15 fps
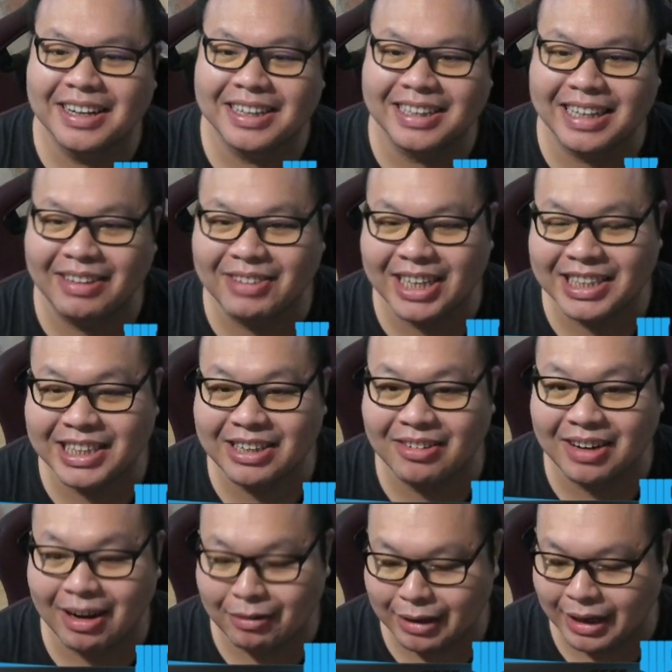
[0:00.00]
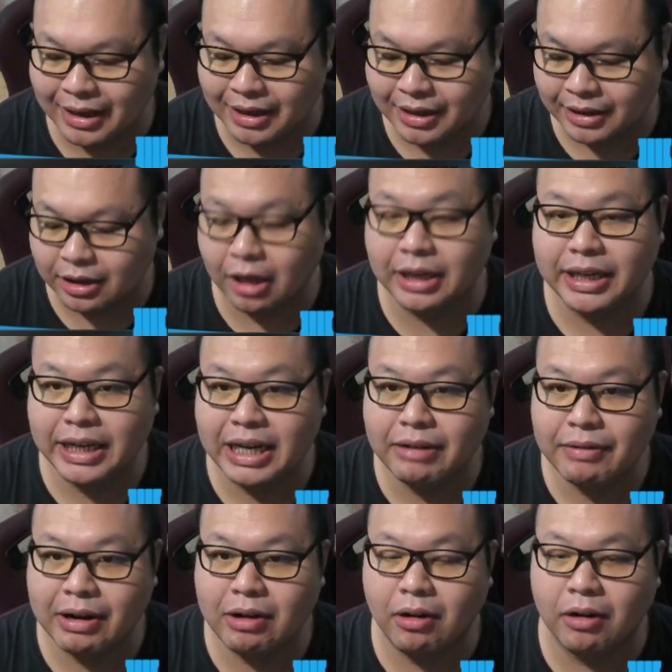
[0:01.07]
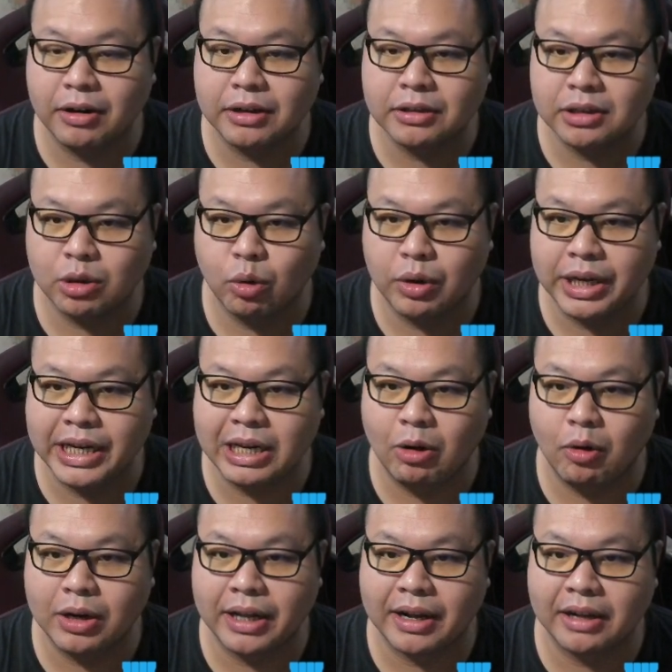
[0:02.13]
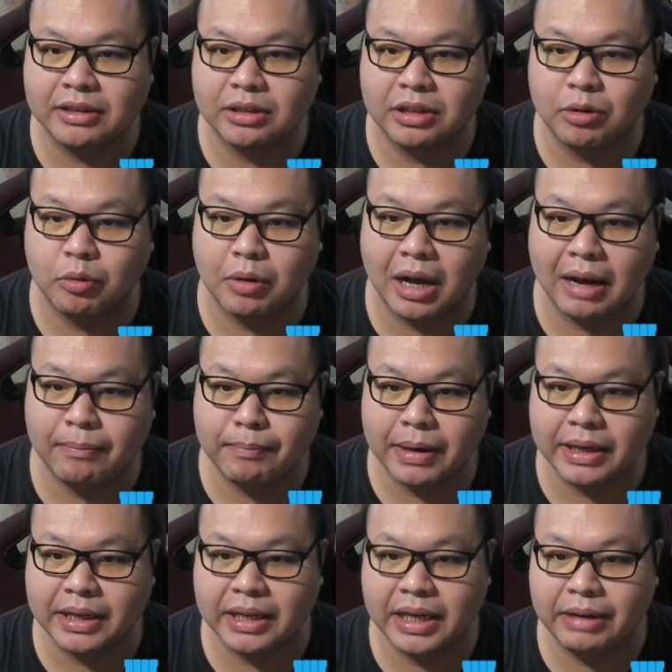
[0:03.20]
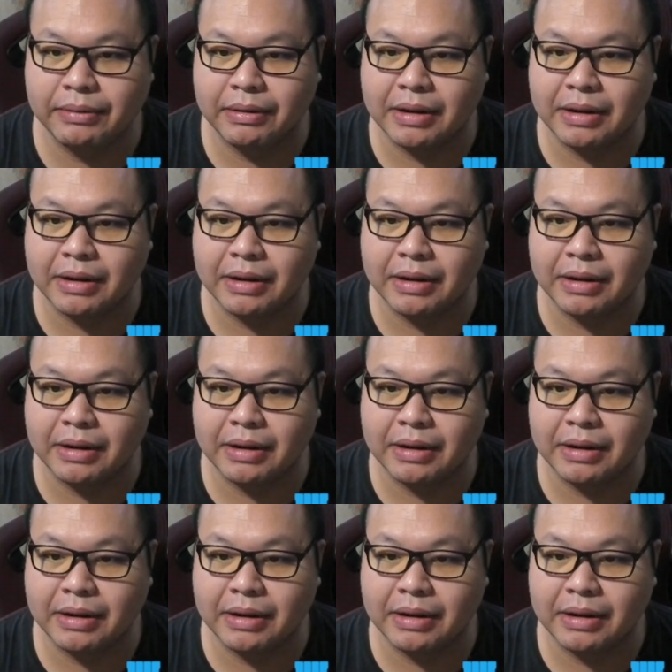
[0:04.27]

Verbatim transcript: นี่ไม่ใช่ชื่อของเขานะตอนนี้รีเวลของตัวฮีโร่เนี่ยก็จะถูกอัพเป็นรีเวล